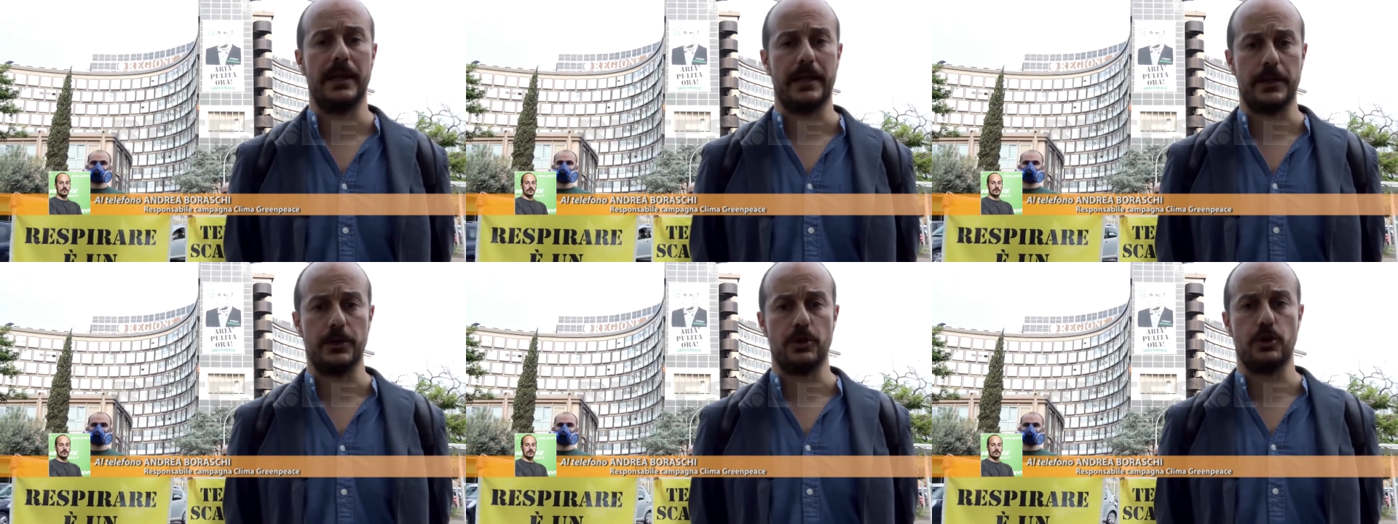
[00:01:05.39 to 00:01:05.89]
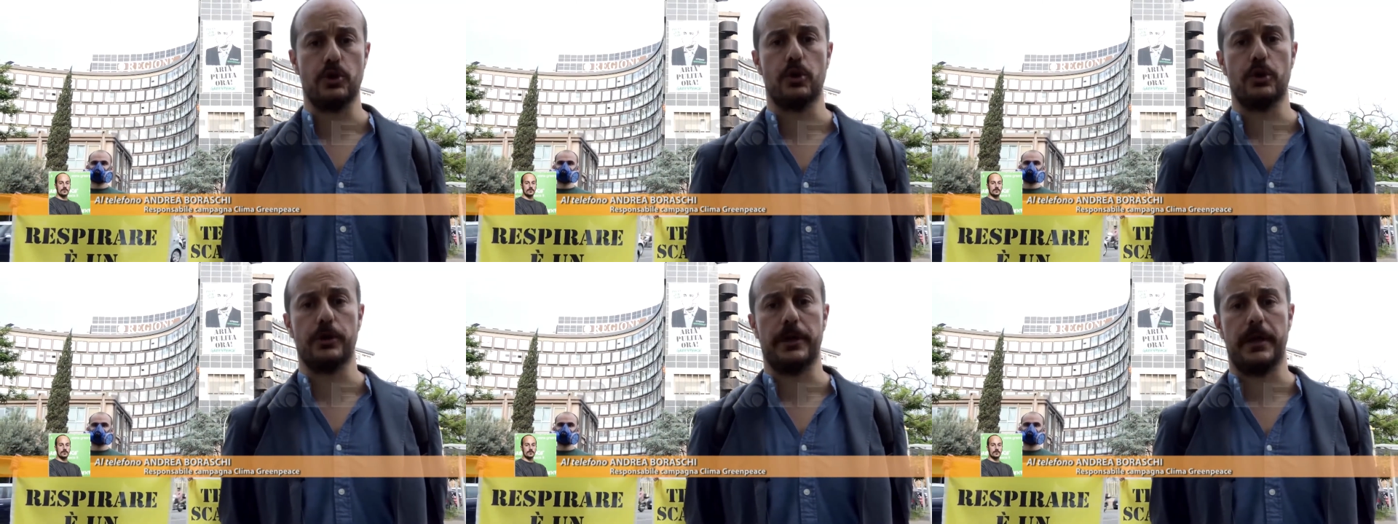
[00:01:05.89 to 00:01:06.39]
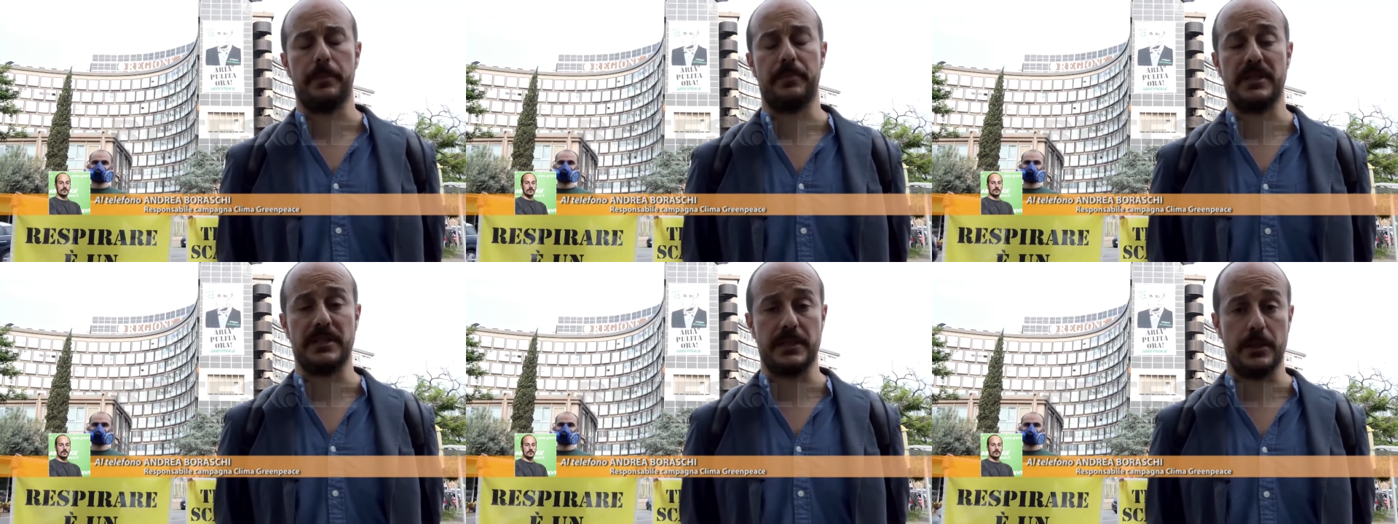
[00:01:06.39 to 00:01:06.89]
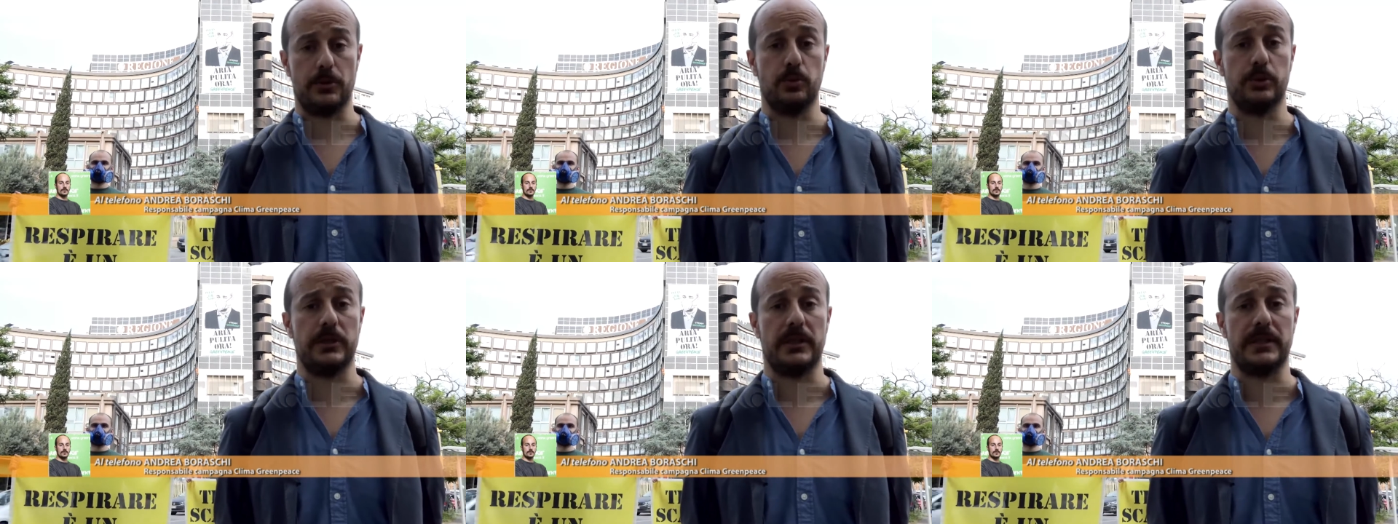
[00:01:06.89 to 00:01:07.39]
vecchissimo che si è già
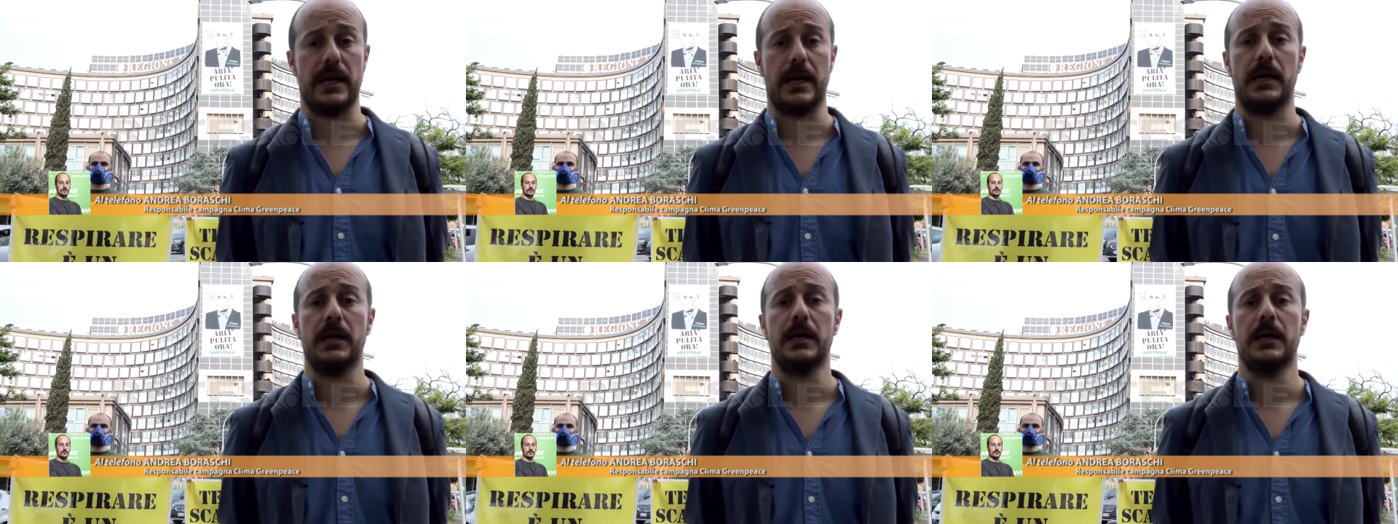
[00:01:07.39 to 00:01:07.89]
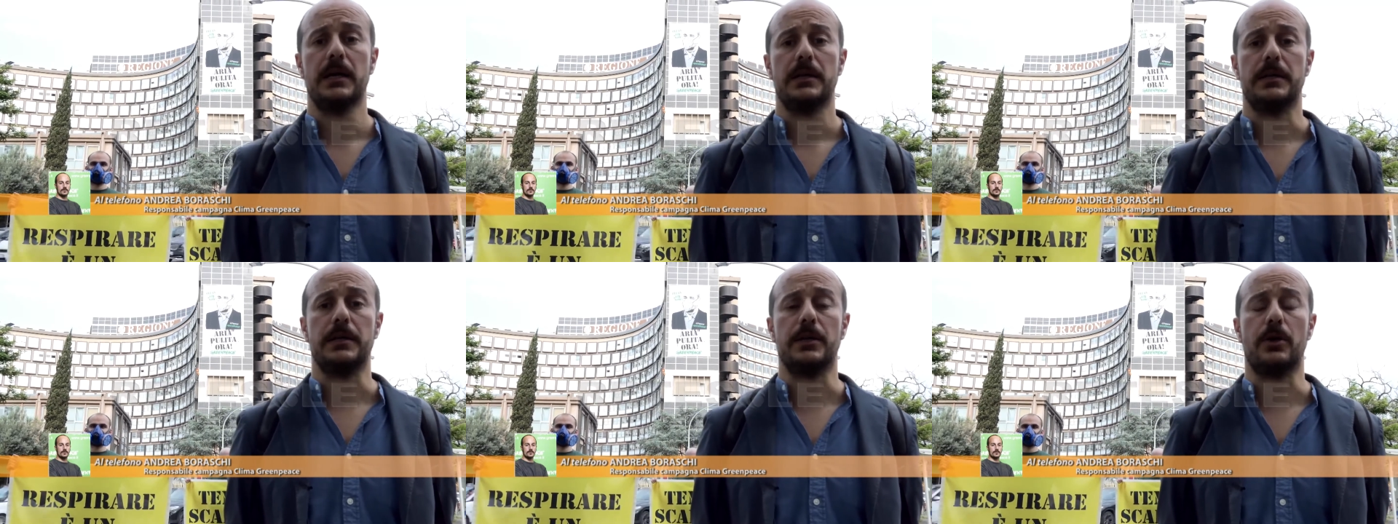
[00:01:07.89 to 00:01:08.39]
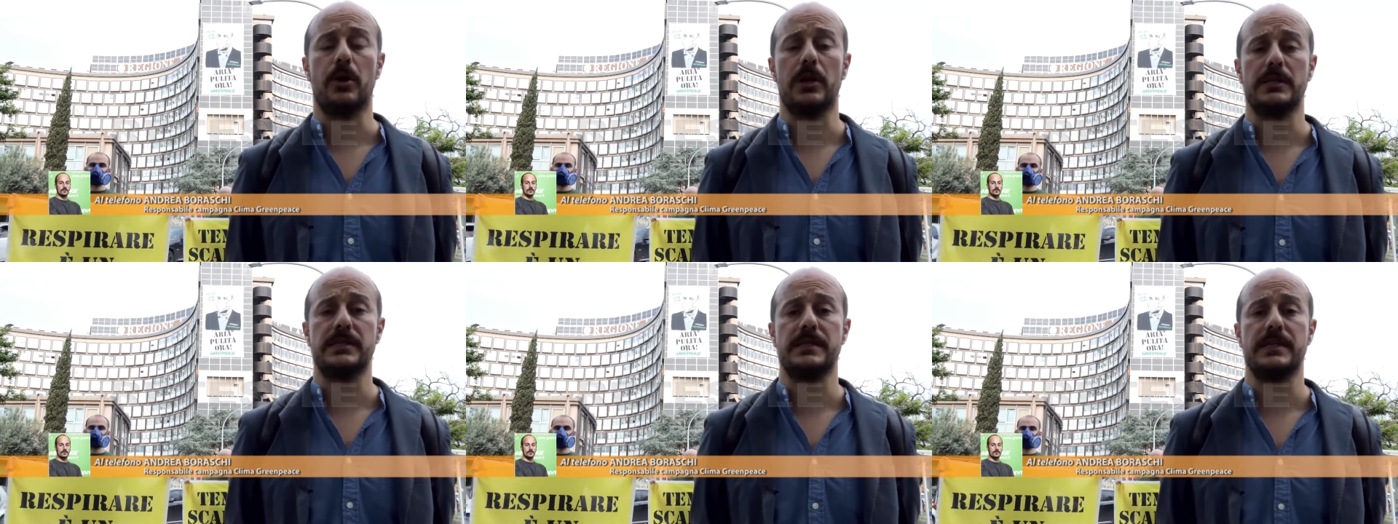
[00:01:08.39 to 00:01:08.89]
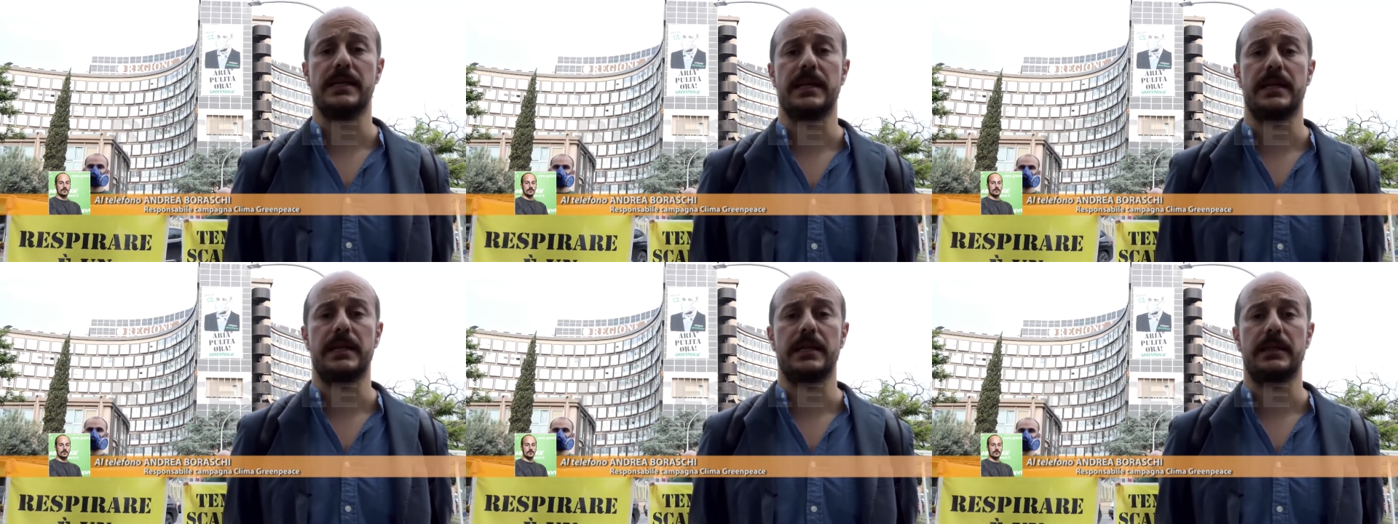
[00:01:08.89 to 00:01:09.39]
dimostrato inefficace,
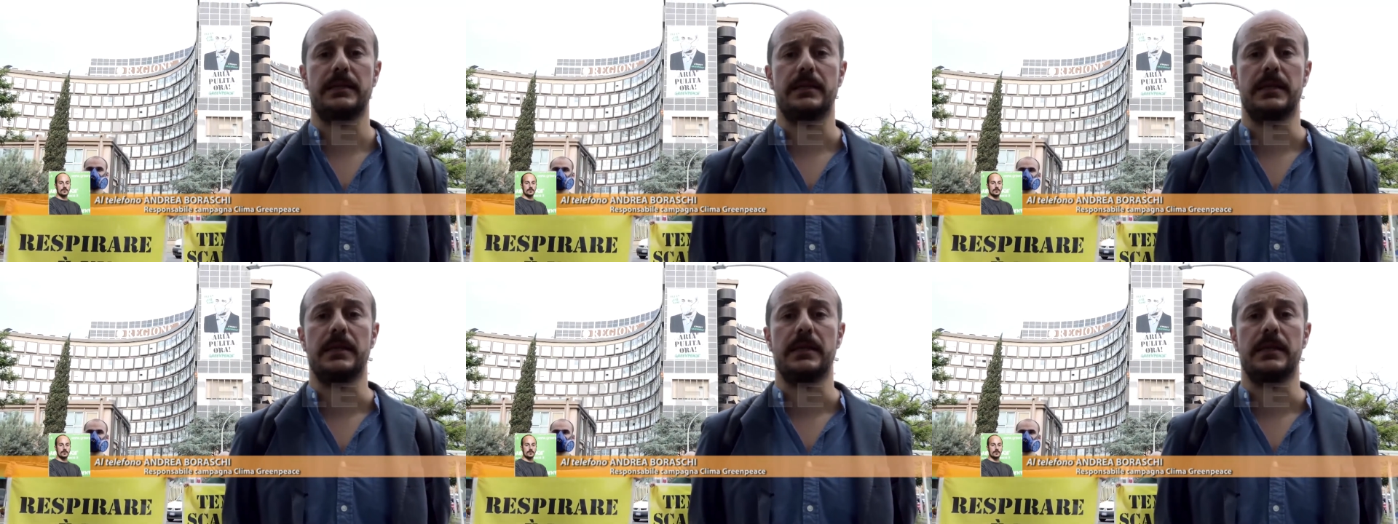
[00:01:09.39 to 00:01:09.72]
eh,